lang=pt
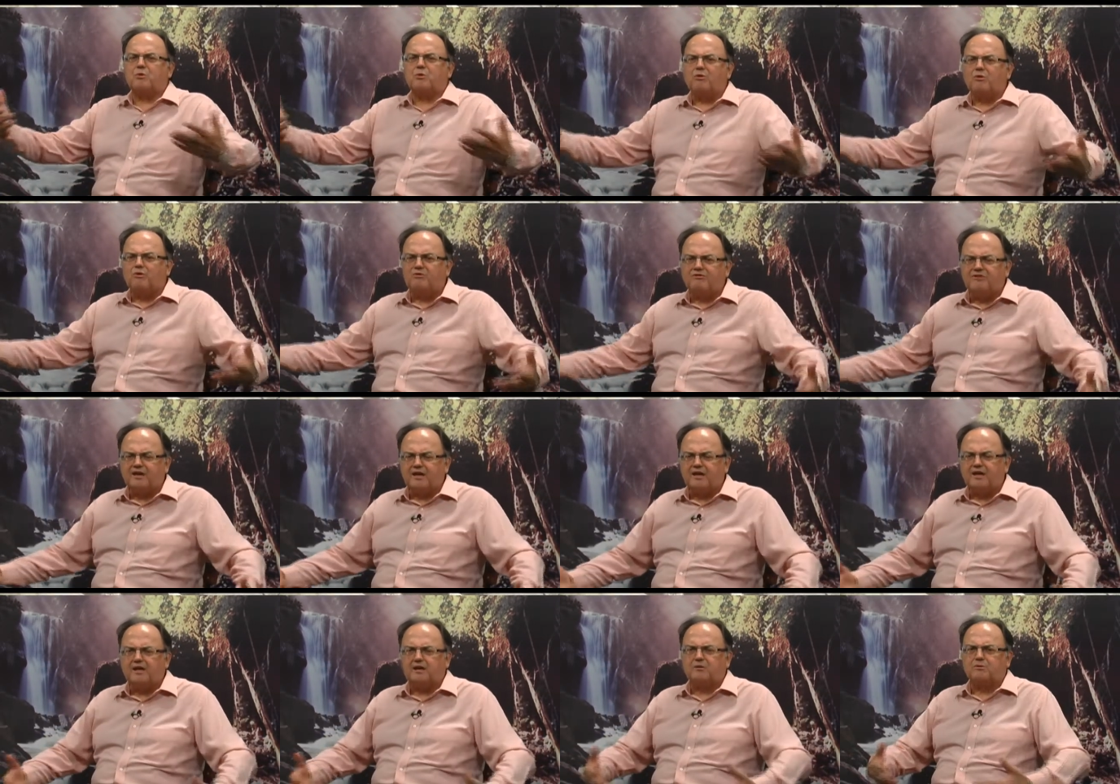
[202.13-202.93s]
com o
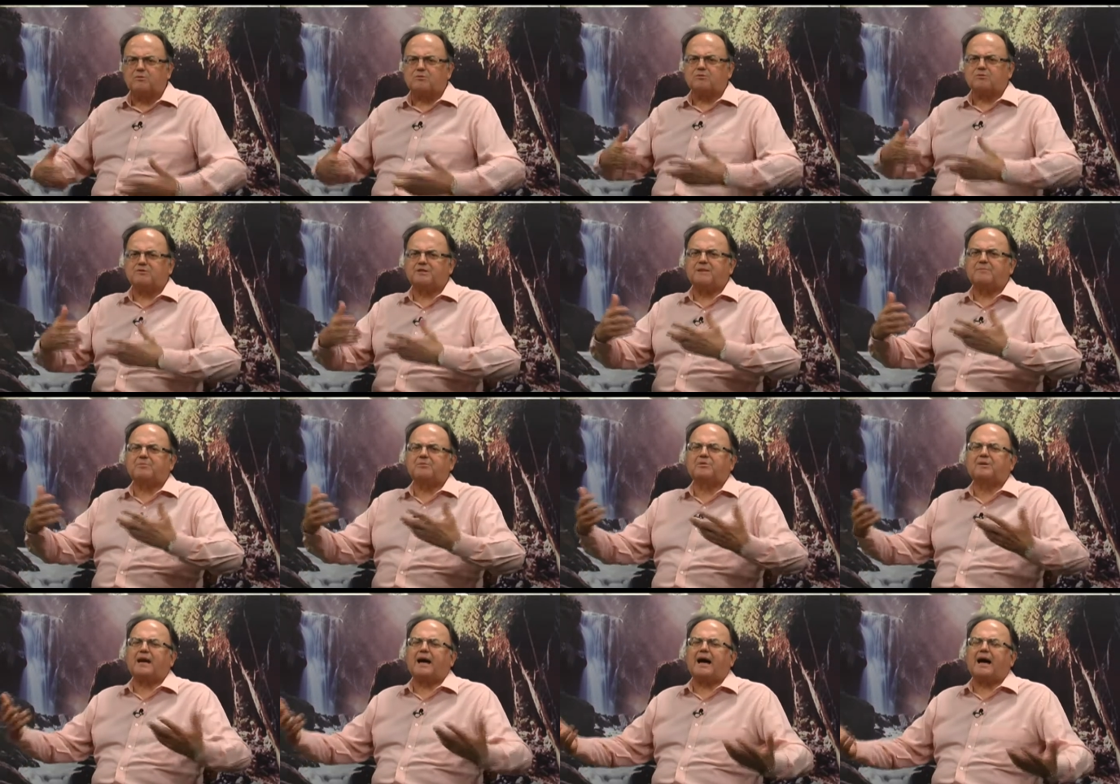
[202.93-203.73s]
governo, com os
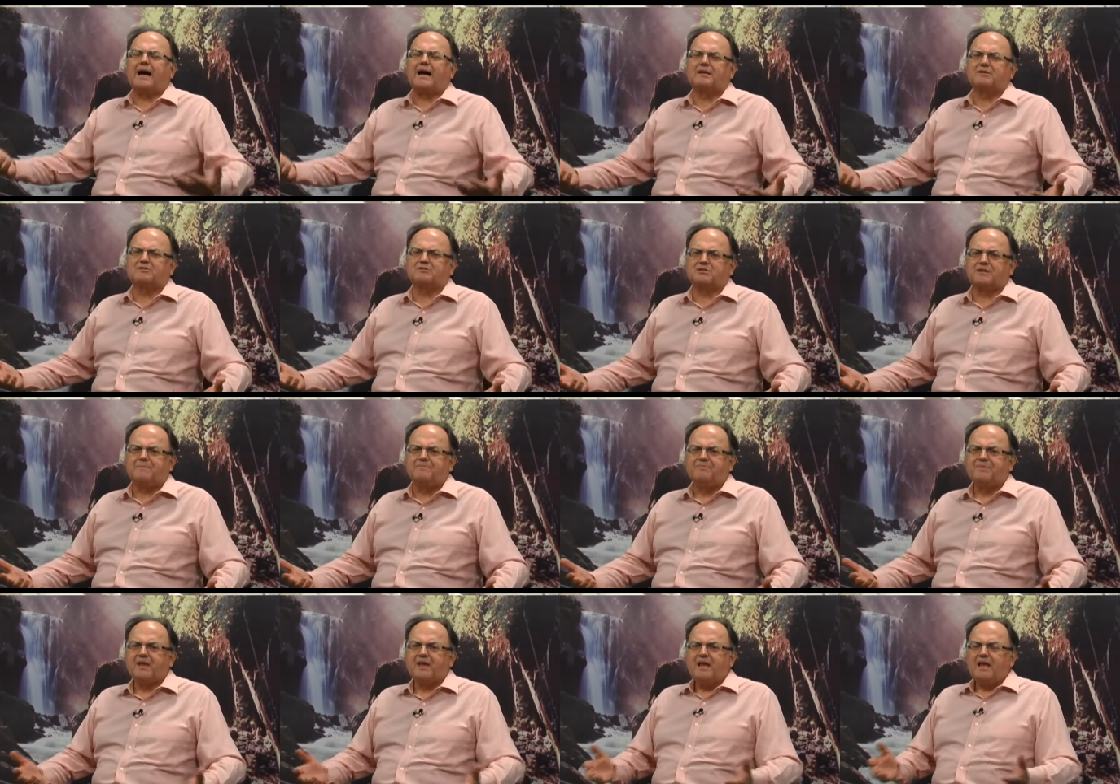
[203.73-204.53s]
deputados,
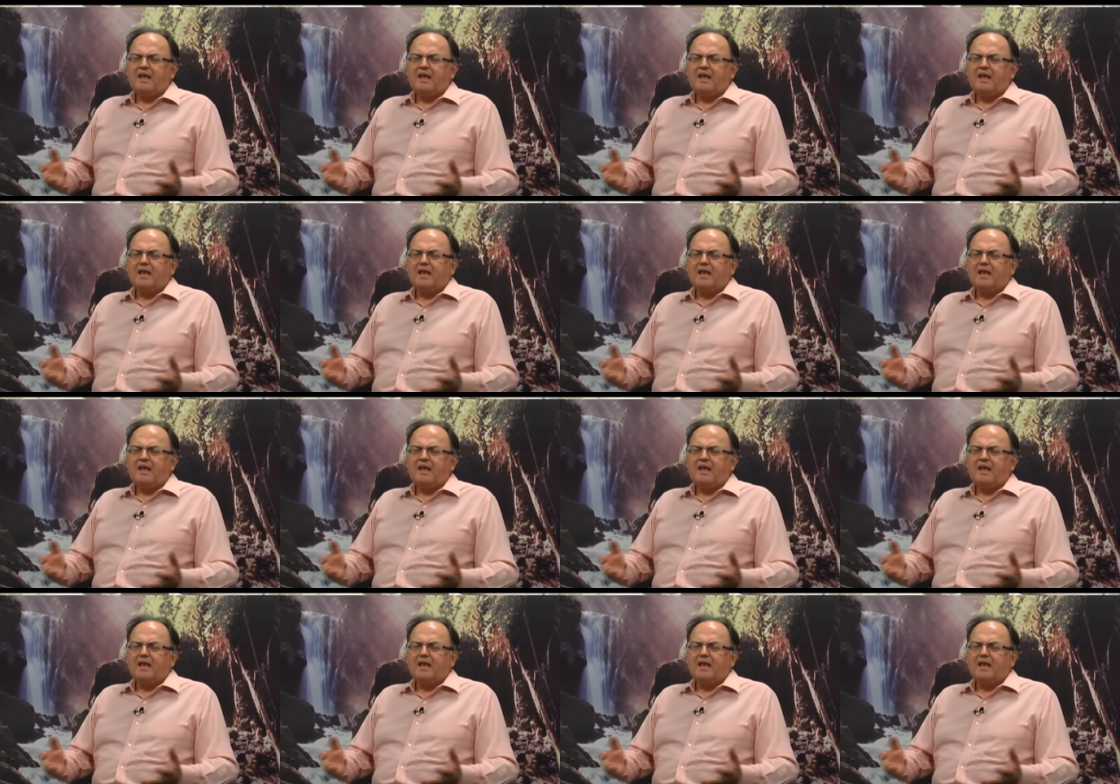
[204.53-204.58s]
né?